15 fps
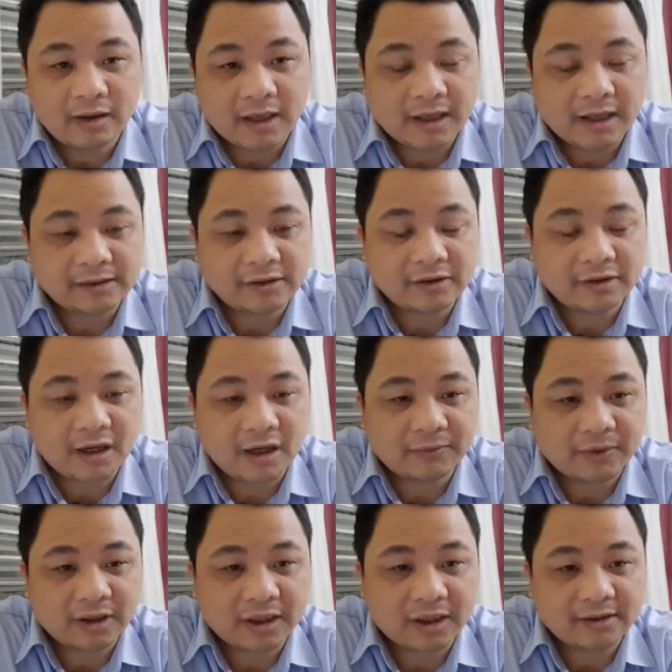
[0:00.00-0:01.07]
các cái trường hợp
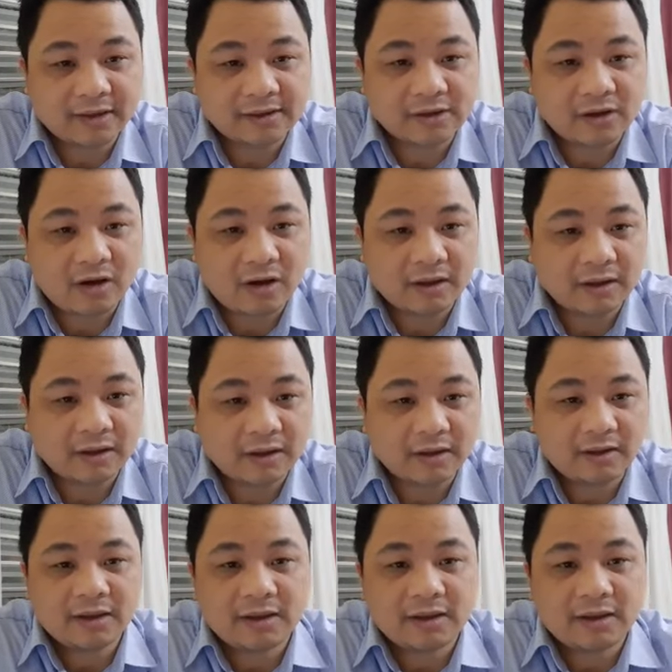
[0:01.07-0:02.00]
con thấy rất là rõ là